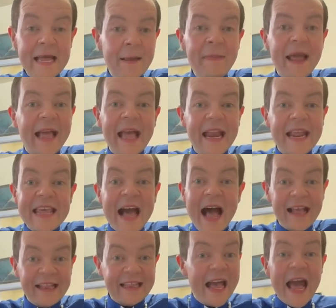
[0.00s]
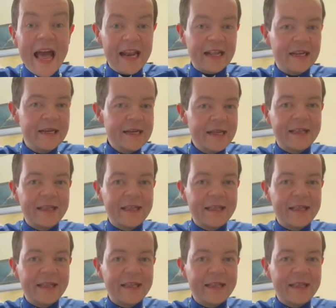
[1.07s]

me quería hacer